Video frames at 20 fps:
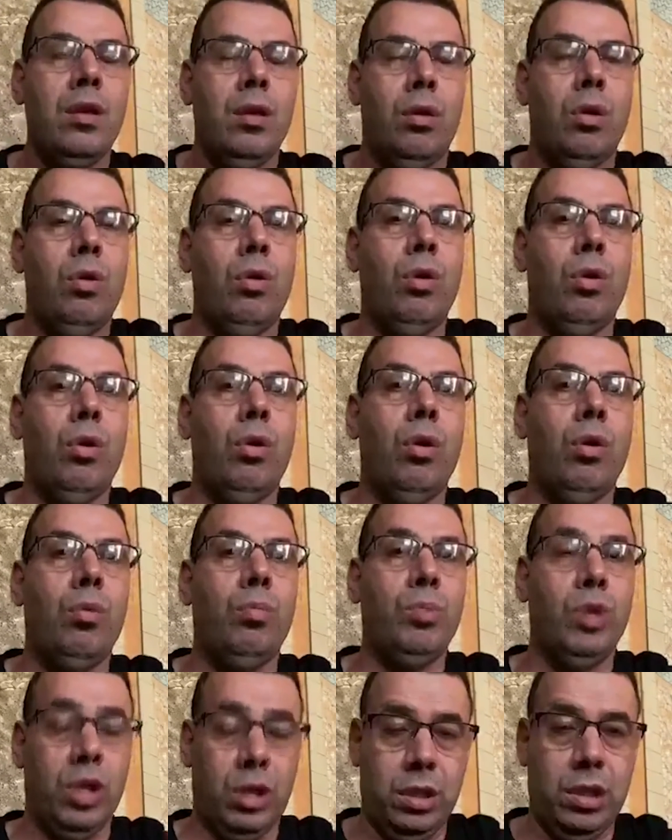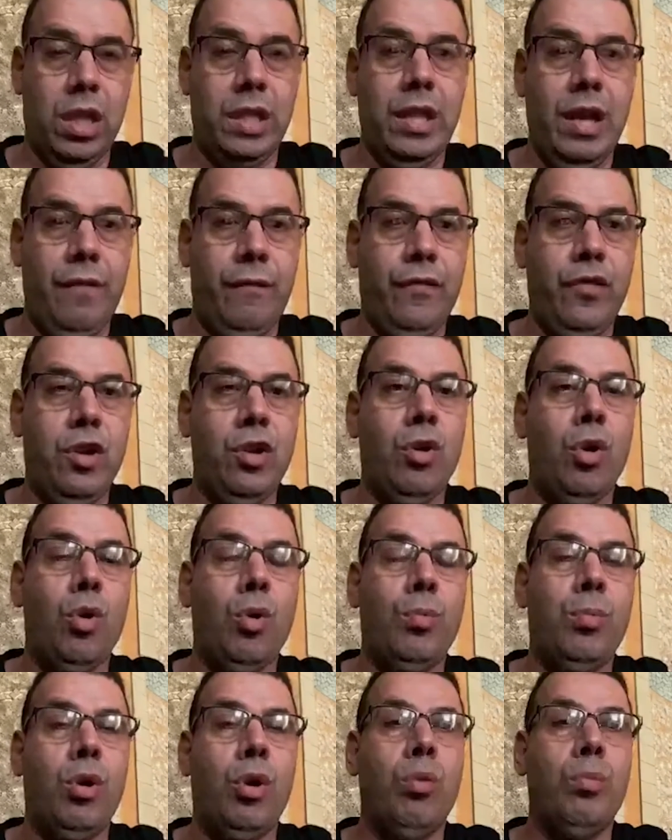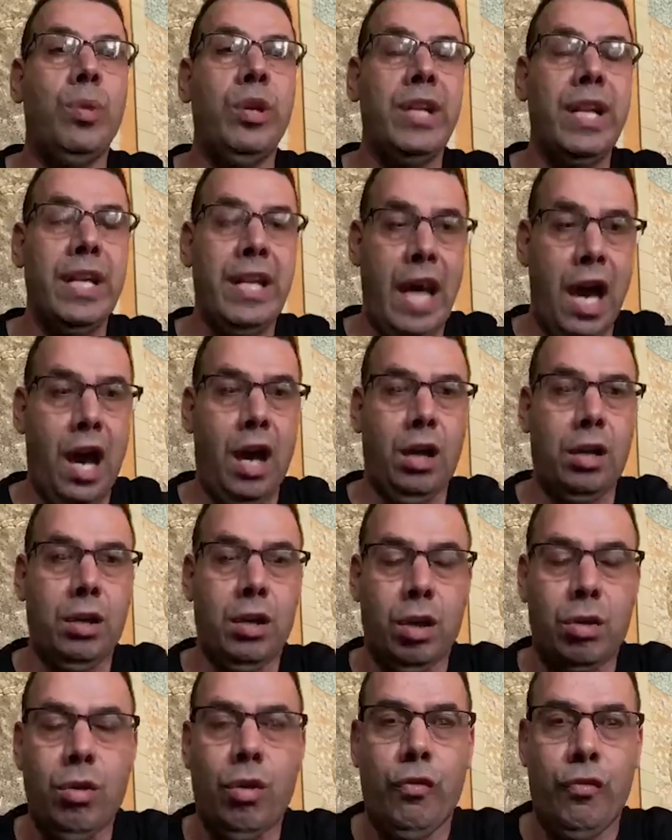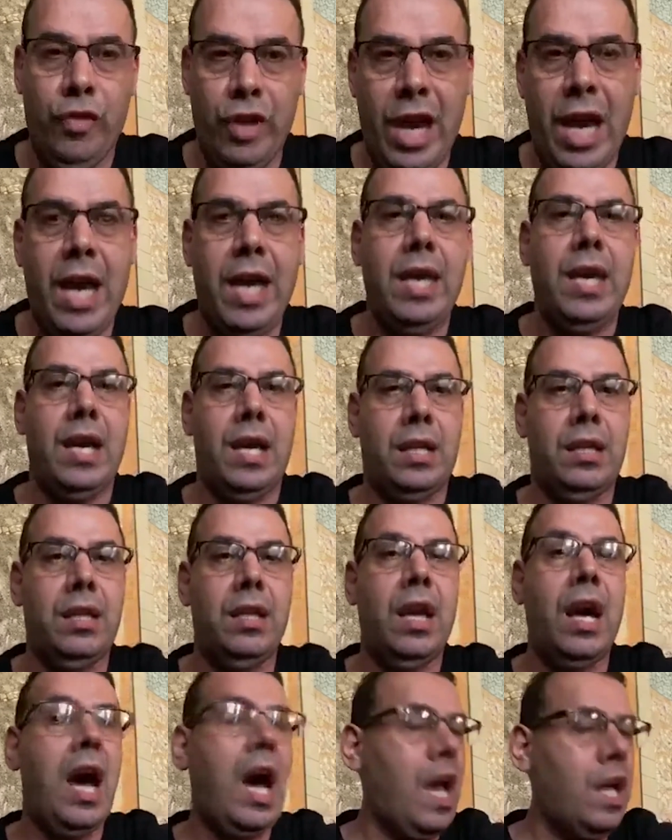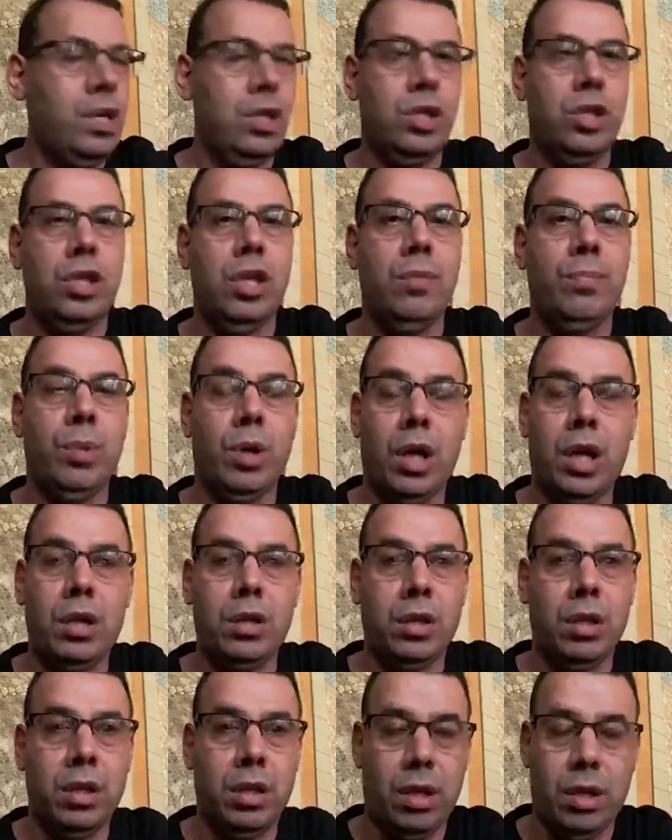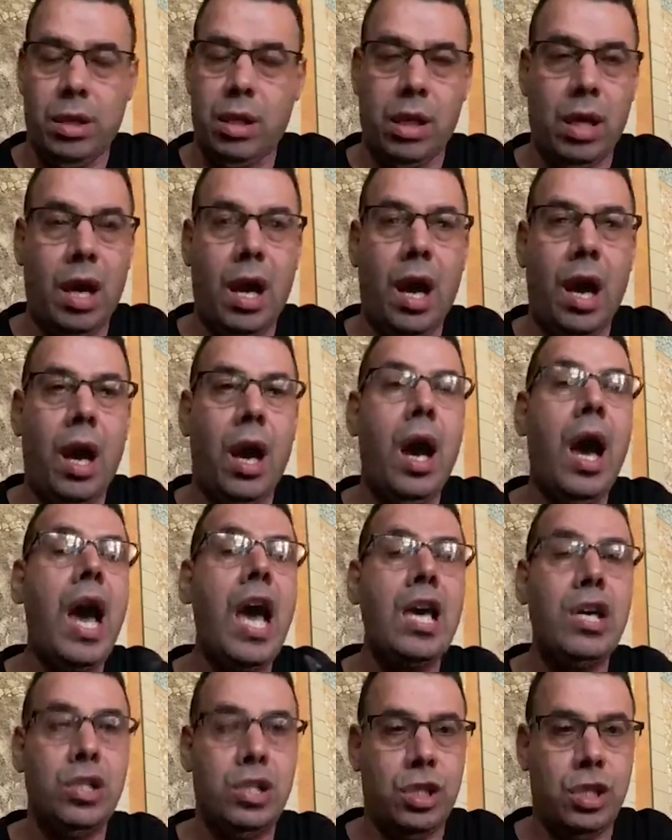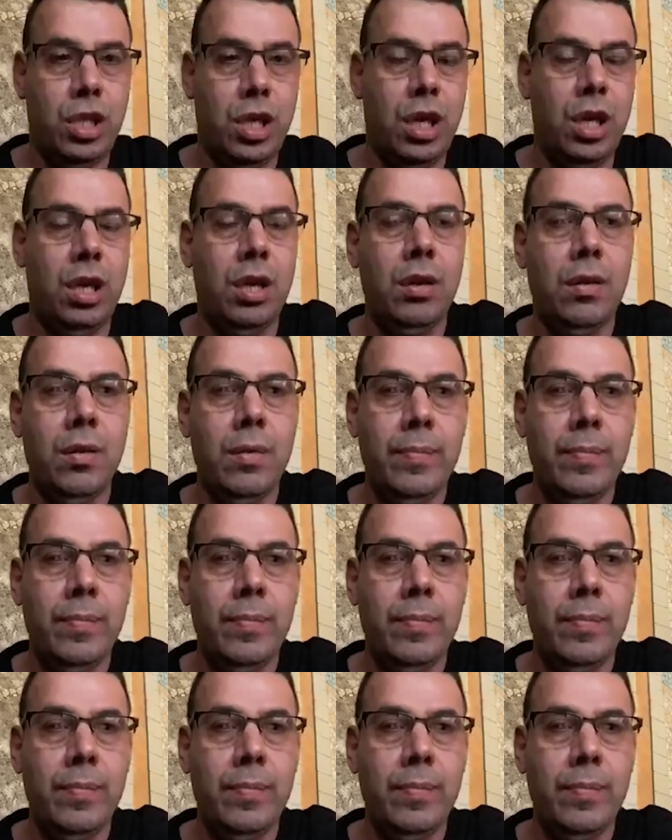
وبنقتنع فيه وبدنا نحققه في حياتنا اي شيء بغض النظر اي شيء